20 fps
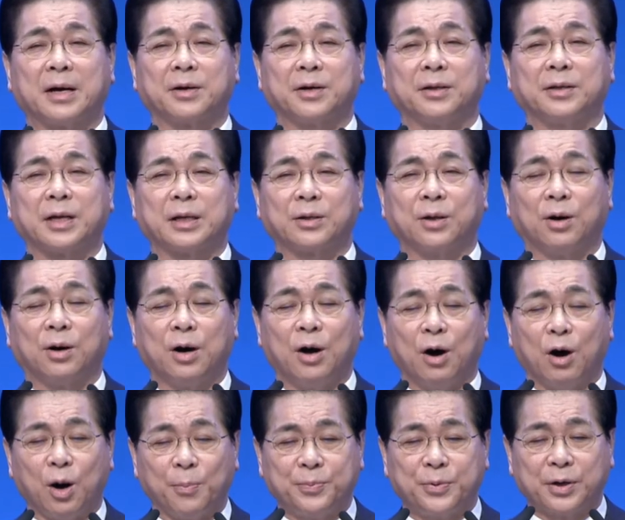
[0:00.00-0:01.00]
그때 더
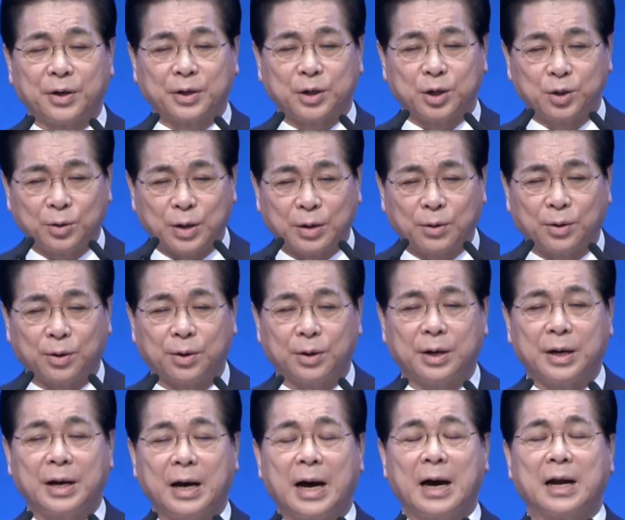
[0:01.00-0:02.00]
엎드려 기도하고
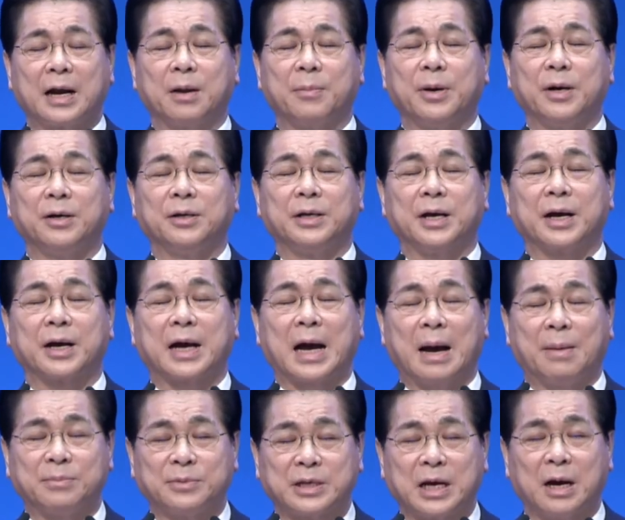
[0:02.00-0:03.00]
하나님의 은혜에
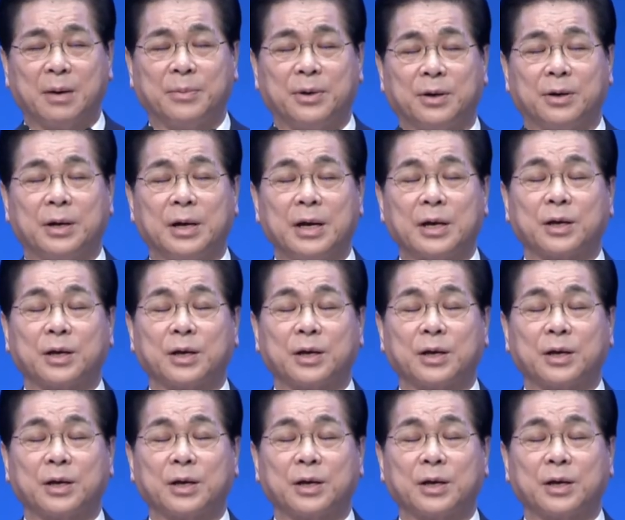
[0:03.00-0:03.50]
감사하며